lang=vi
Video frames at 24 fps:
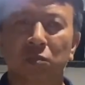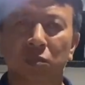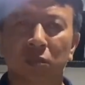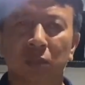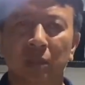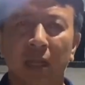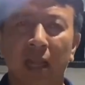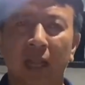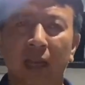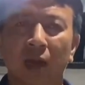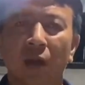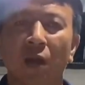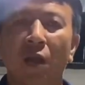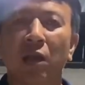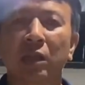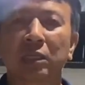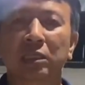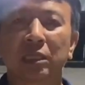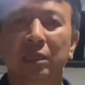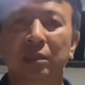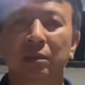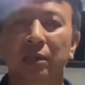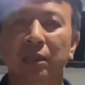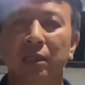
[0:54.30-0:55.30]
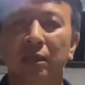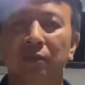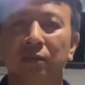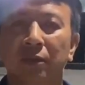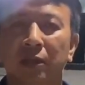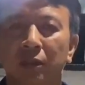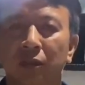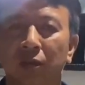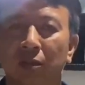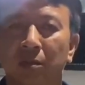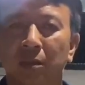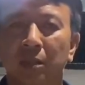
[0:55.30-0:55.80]
hàng loạt series
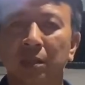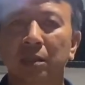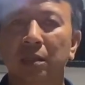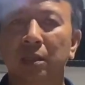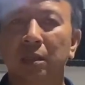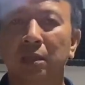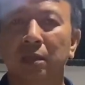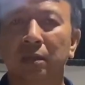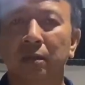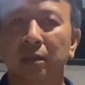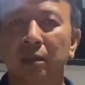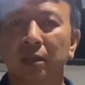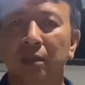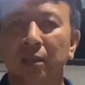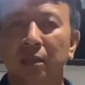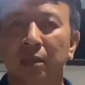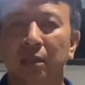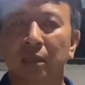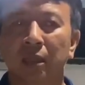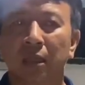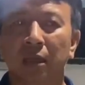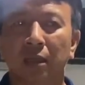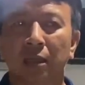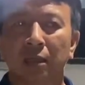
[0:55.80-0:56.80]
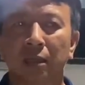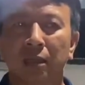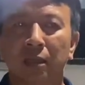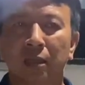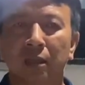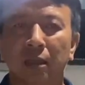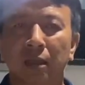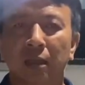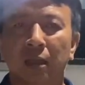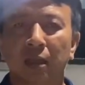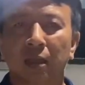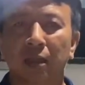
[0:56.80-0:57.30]
về trồng hương.
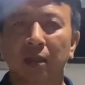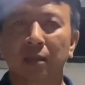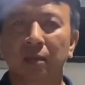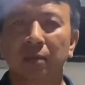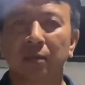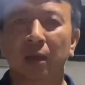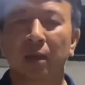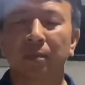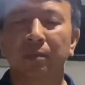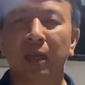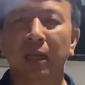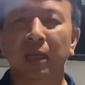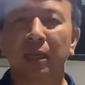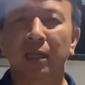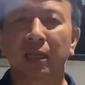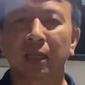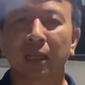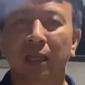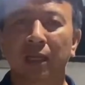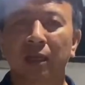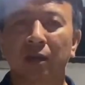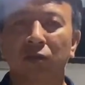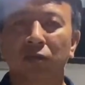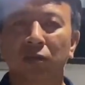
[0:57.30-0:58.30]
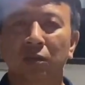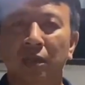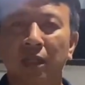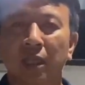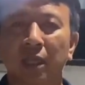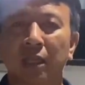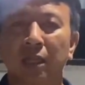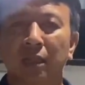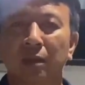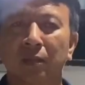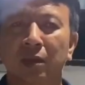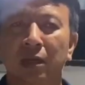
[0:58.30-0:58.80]
Thì hôm nay là ngày đầu
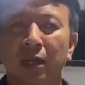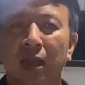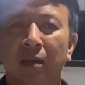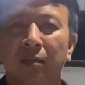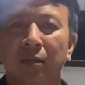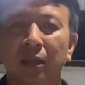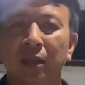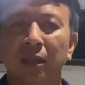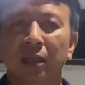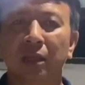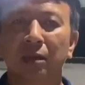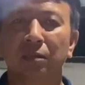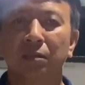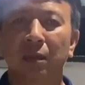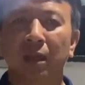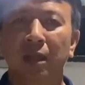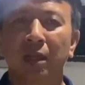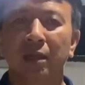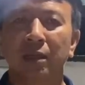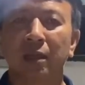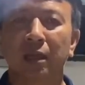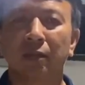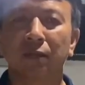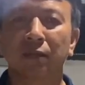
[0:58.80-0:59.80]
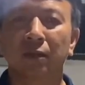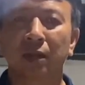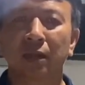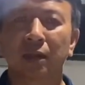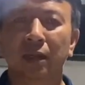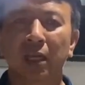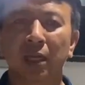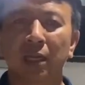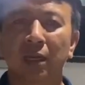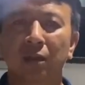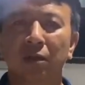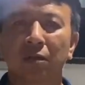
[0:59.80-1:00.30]
tiên mình làm cái kênh mới này, và
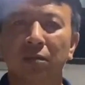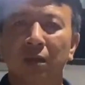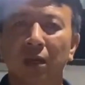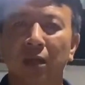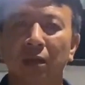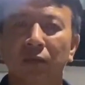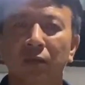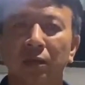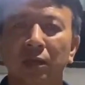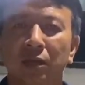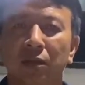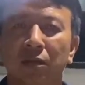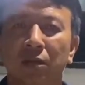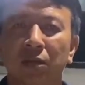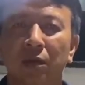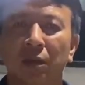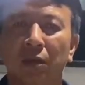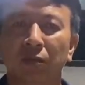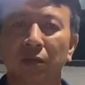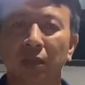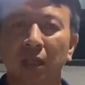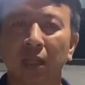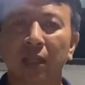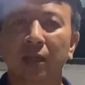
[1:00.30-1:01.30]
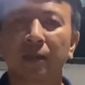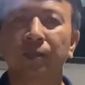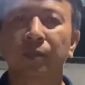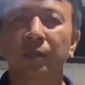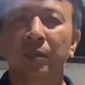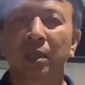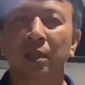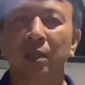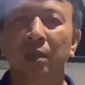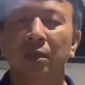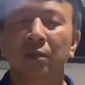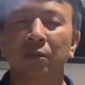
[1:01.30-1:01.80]
đây là cũng là video đầu tiên.
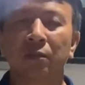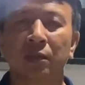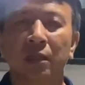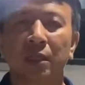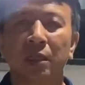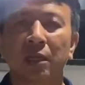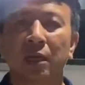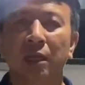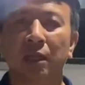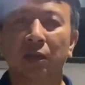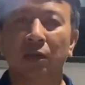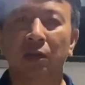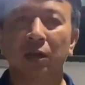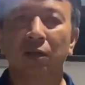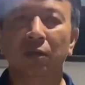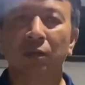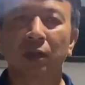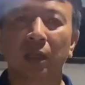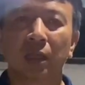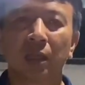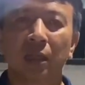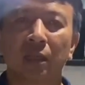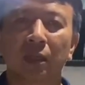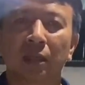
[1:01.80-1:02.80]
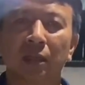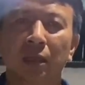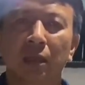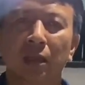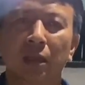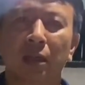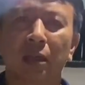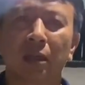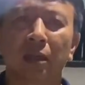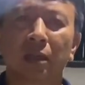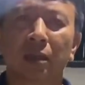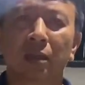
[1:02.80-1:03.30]
Thì lời nói đầu tiên
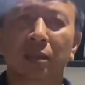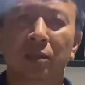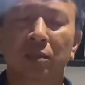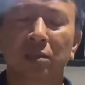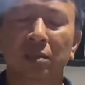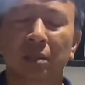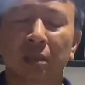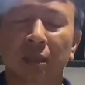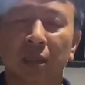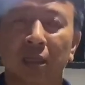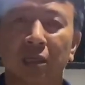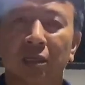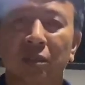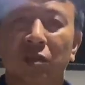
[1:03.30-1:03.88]
kênh